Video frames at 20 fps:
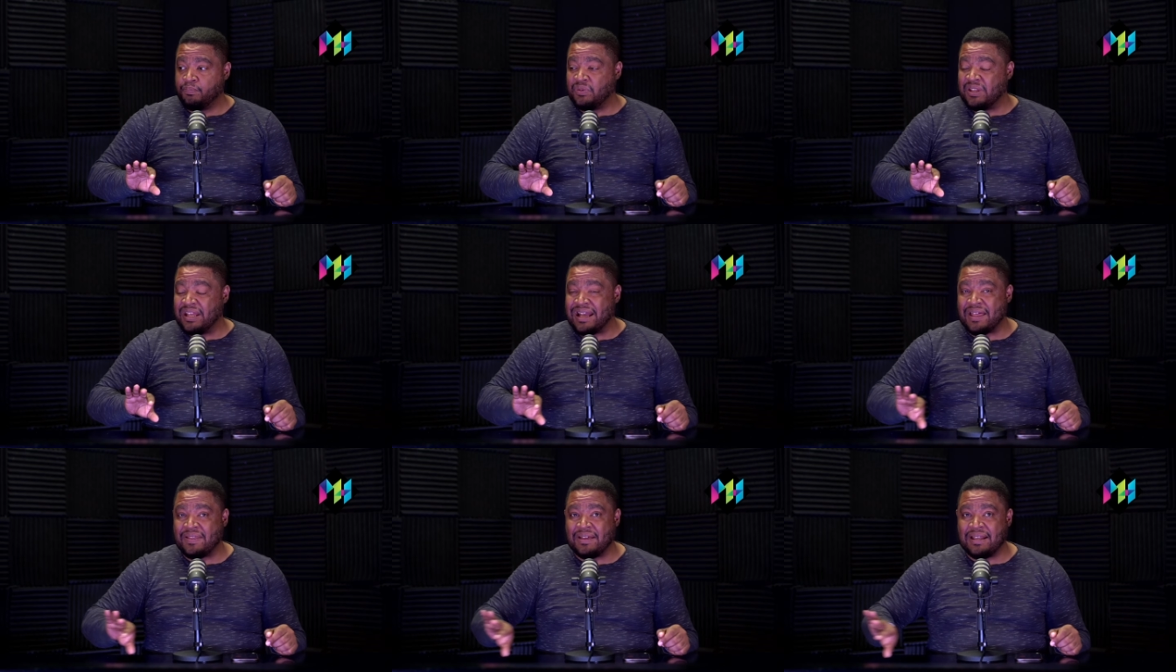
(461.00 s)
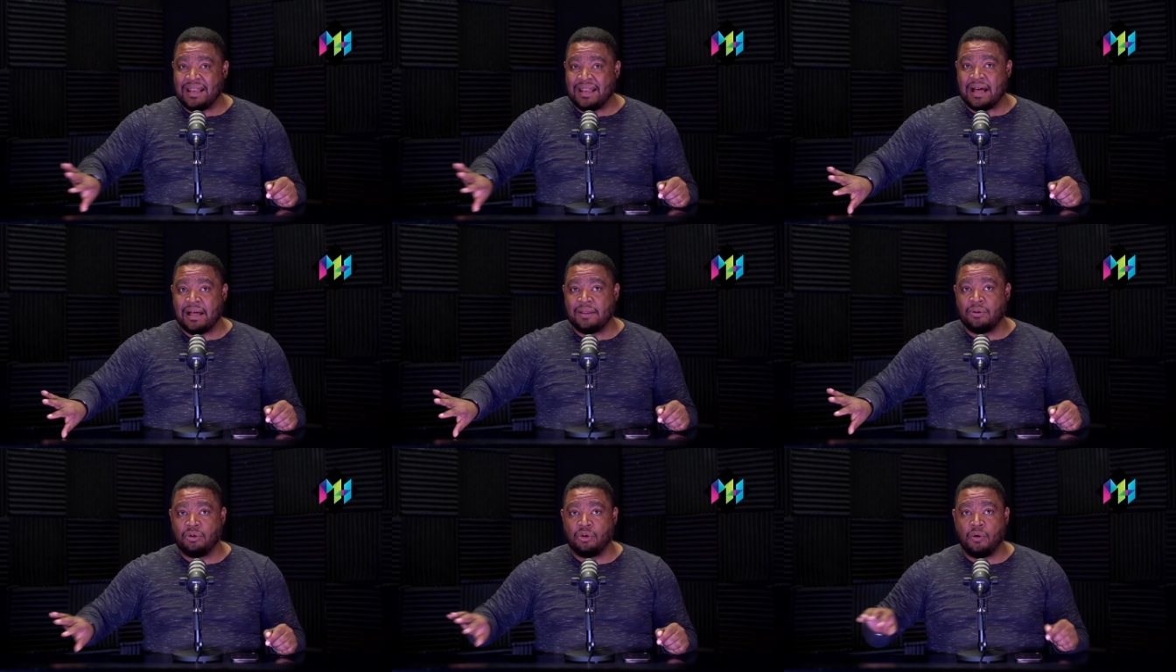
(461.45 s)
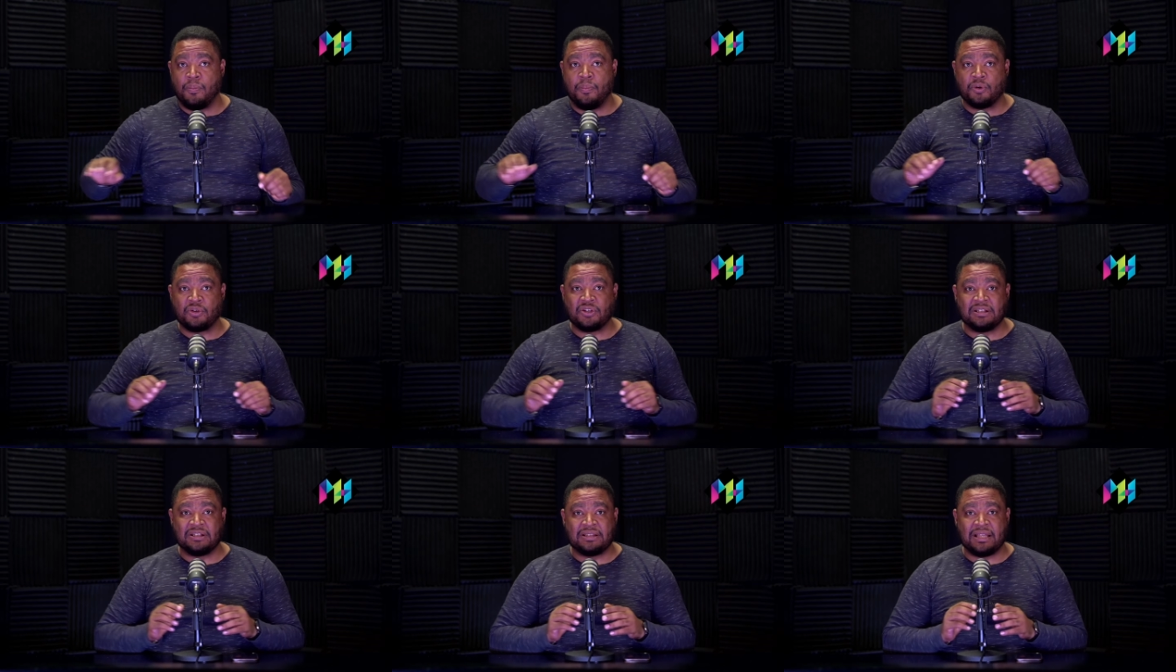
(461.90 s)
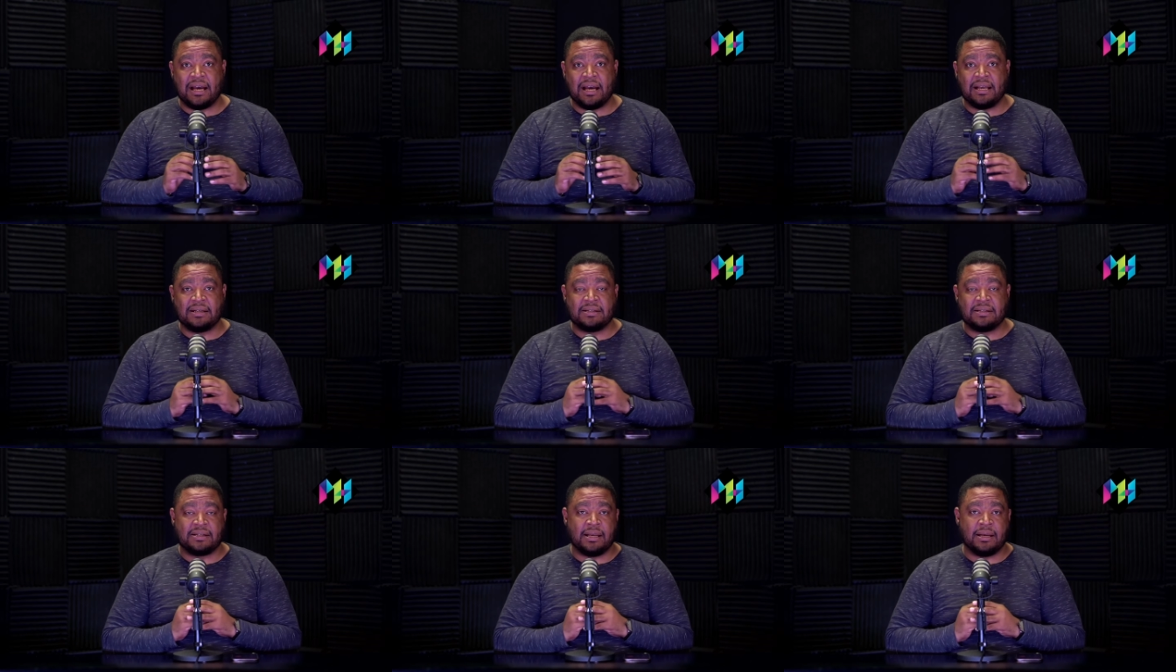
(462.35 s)
deja de lado los
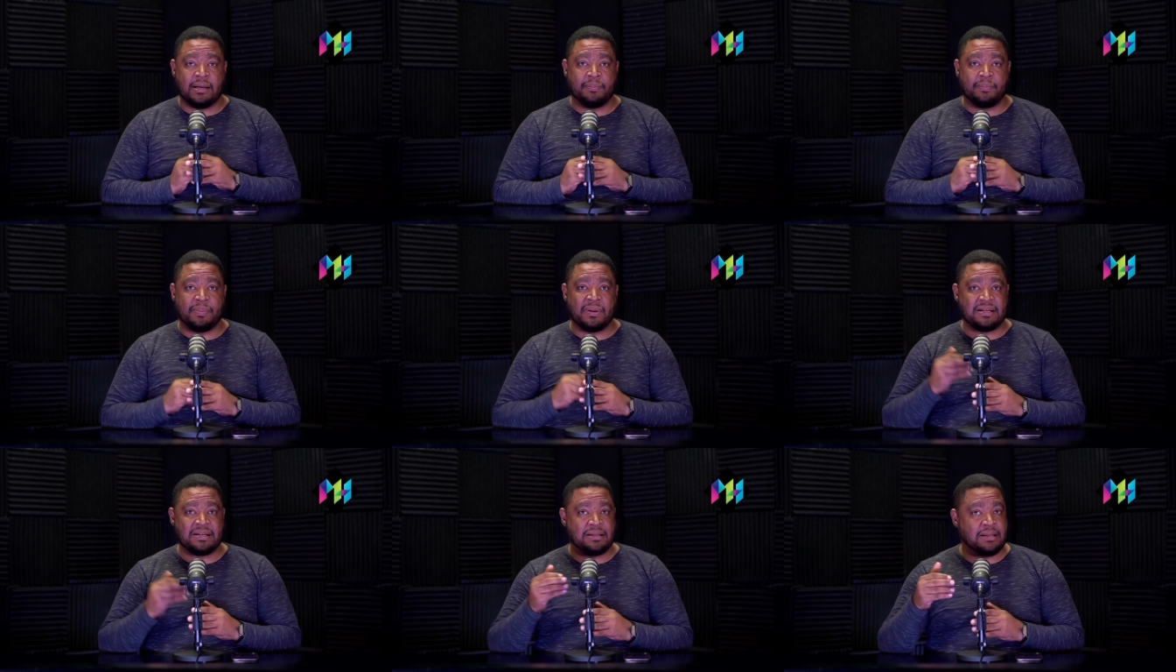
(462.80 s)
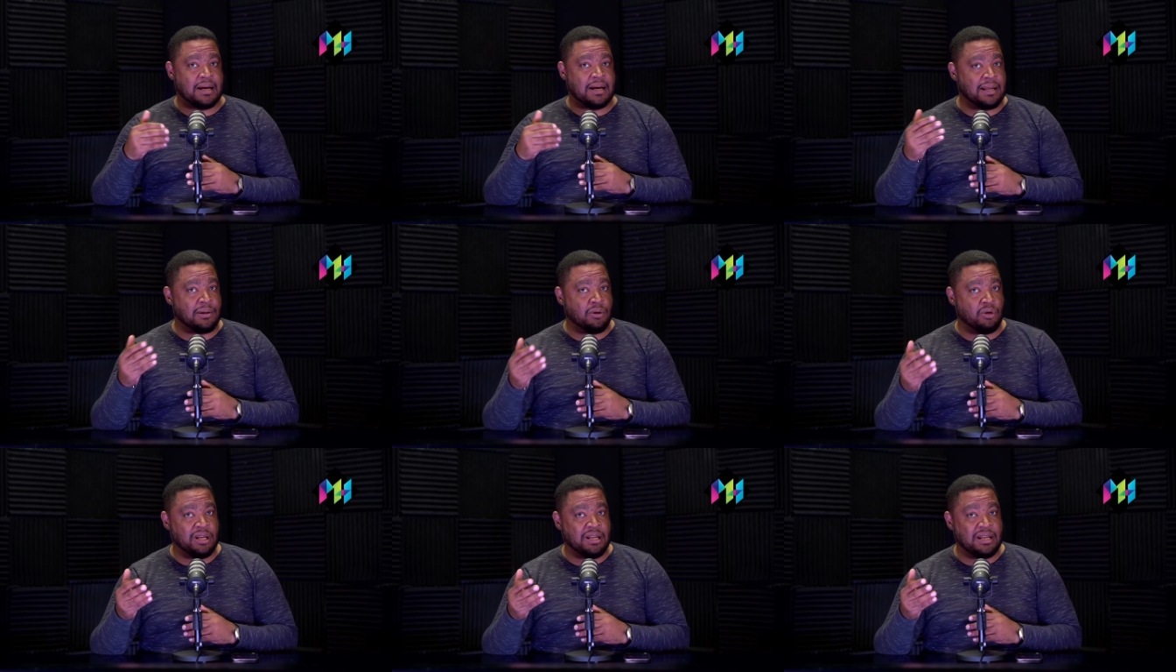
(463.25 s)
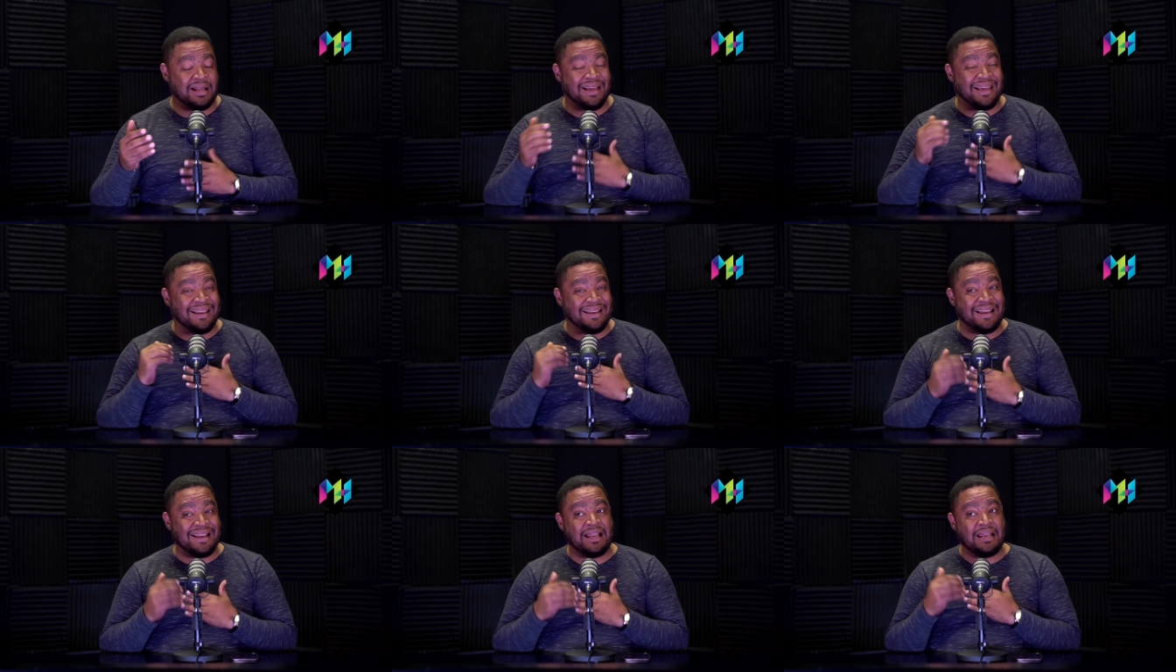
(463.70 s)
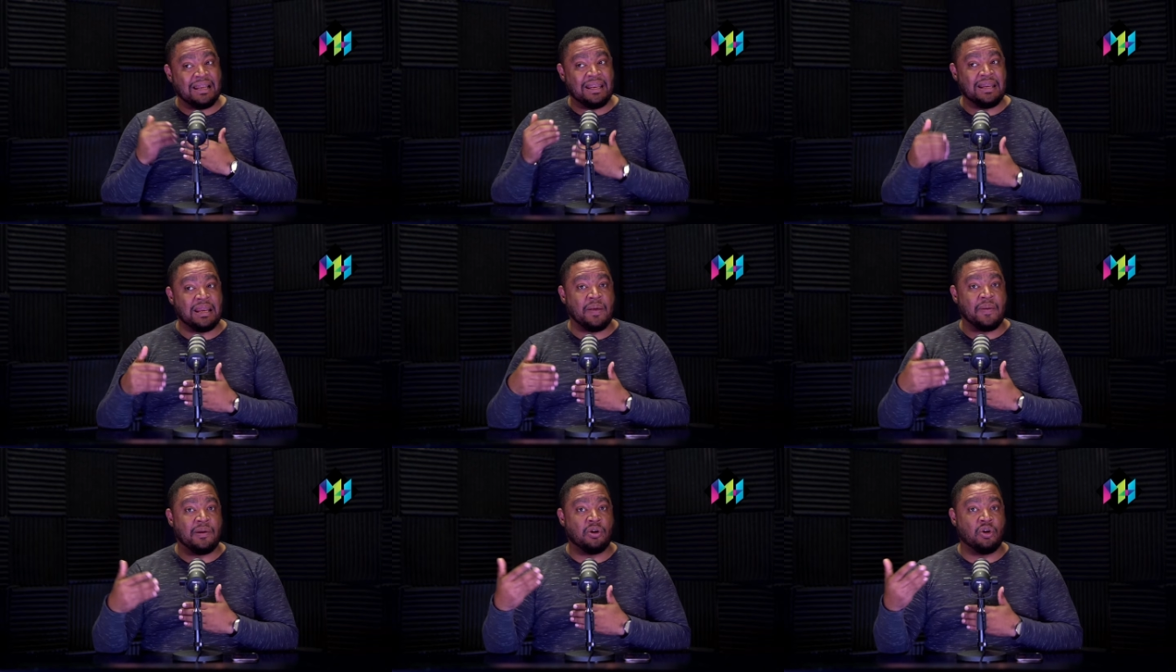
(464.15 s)
porcentajes que presenta Carolina, que es la
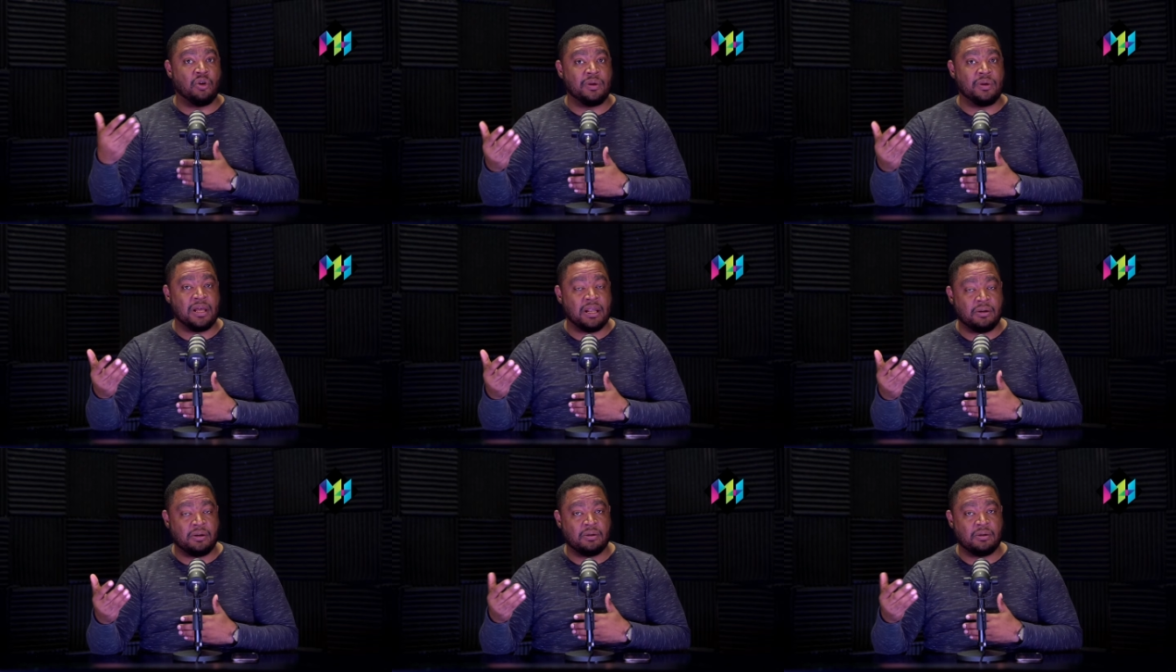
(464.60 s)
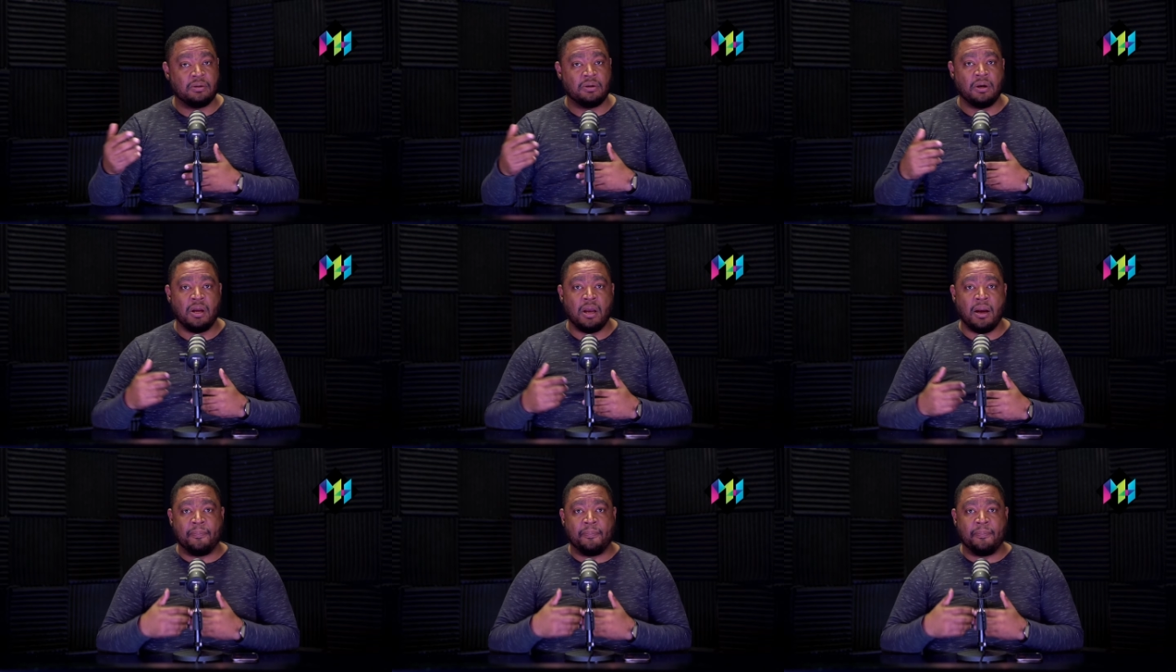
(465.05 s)
línea del gobierno,